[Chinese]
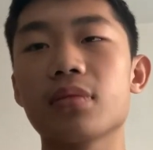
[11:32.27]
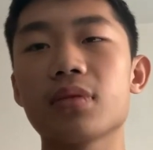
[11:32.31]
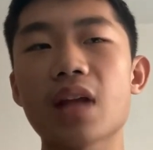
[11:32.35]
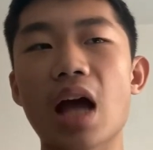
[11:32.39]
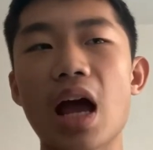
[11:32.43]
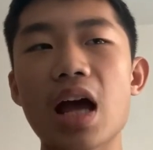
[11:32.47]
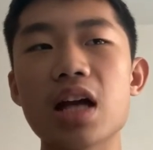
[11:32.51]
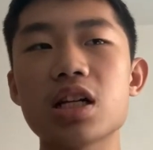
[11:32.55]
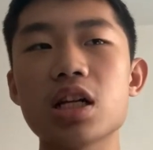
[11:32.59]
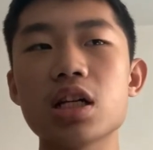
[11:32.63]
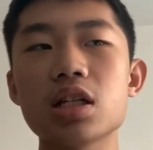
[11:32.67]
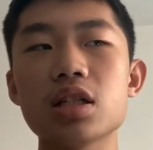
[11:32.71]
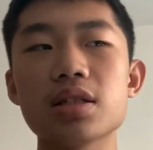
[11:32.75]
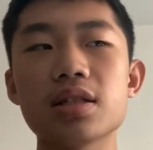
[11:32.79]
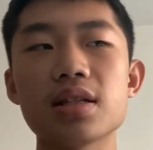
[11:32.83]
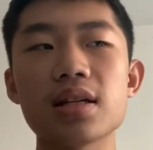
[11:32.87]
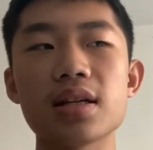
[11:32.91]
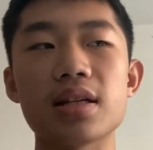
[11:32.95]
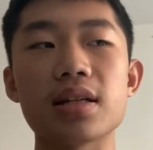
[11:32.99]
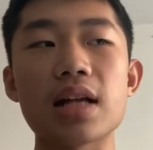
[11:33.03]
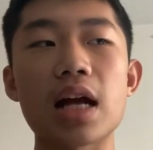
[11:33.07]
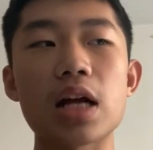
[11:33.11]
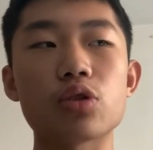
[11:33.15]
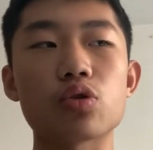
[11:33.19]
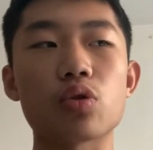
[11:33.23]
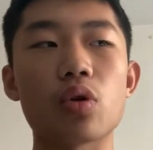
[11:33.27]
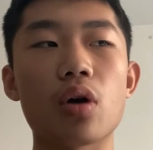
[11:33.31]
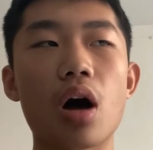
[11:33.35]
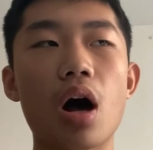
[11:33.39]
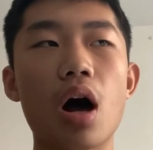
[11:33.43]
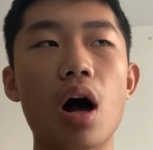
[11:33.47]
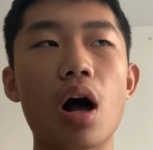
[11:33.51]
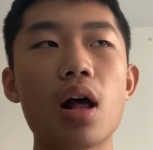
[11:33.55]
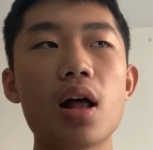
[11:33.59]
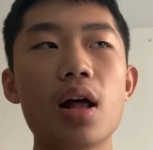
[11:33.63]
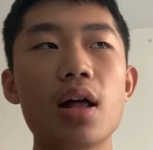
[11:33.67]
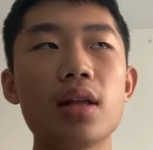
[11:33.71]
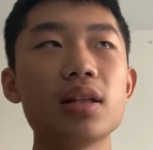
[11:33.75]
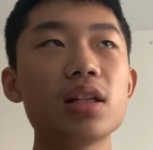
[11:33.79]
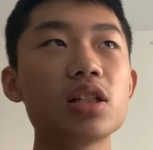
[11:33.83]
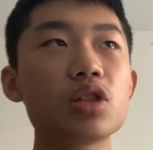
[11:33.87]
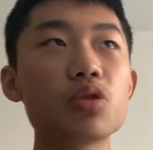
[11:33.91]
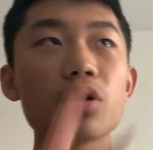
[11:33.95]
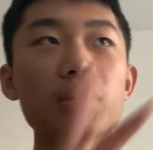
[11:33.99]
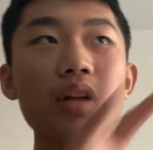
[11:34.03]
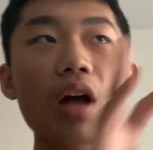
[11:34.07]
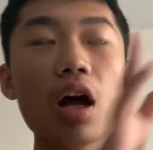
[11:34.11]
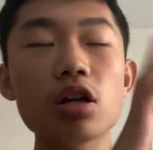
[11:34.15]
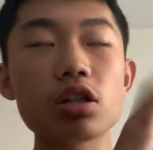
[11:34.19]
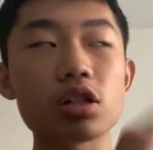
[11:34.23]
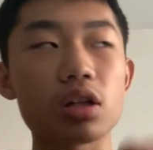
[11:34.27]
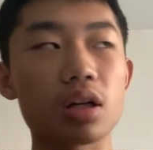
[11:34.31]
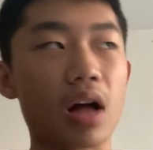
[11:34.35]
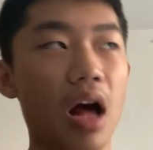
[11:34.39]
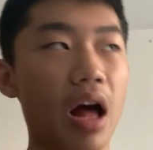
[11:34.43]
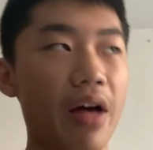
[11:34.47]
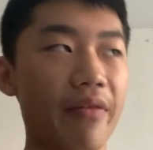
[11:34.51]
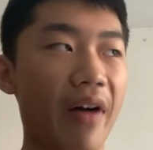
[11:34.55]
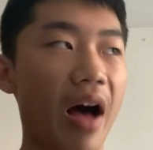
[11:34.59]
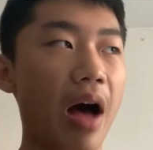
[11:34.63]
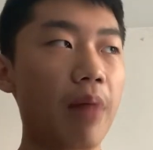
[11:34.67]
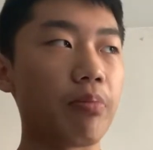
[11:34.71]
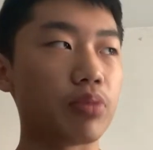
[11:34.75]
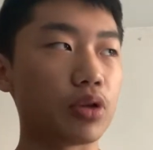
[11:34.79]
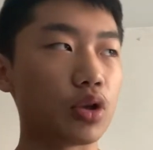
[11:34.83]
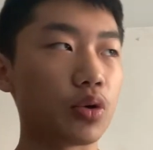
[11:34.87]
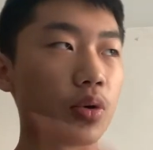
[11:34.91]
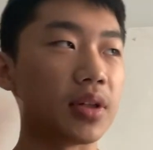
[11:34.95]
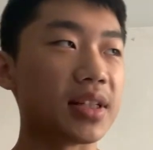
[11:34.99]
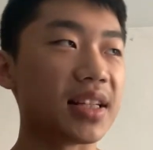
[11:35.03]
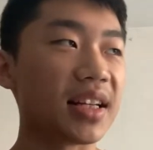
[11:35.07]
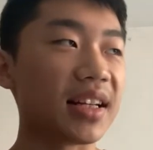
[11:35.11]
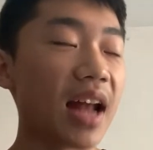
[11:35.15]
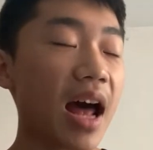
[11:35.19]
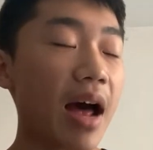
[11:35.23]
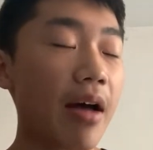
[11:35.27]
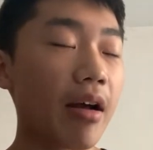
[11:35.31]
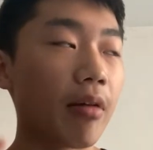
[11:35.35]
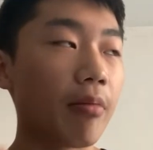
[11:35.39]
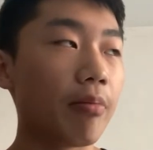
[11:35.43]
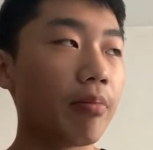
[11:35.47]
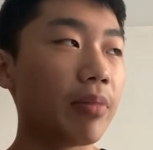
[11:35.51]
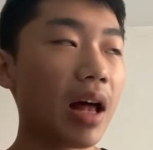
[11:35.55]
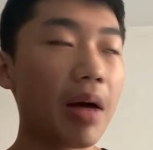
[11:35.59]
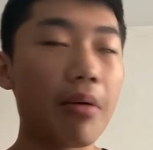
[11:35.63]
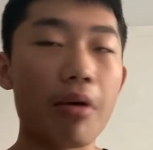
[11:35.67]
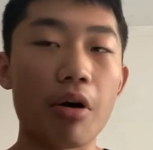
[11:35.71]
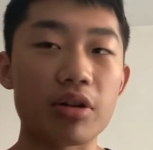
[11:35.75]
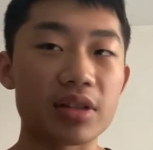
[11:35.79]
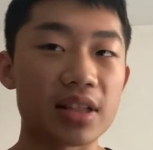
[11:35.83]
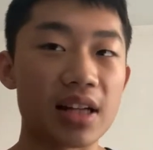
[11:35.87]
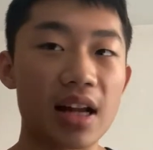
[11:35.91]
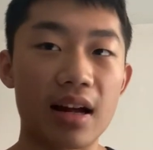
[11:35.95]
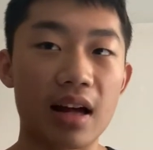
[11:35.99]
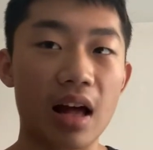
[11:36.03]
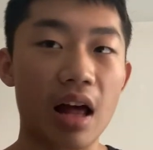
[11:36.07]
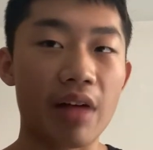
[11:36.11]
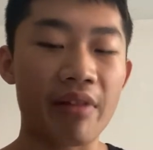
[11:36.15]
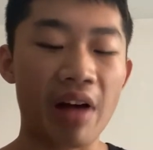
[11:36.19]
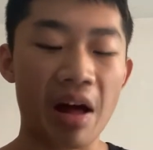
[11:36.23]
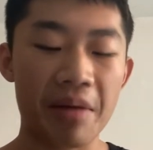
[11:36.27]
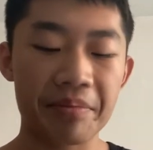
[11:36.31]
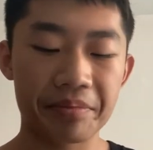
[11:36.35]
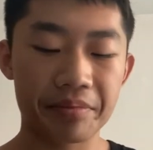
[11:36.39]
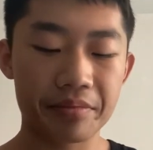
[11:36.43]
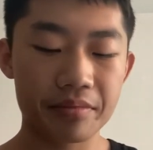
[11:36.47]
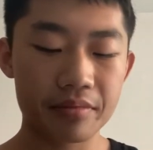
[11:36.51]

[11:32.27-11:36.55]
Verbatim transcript: 他还甚至自己在说啊，那是我当时的看法，不是我现在的，不代表我现在看法。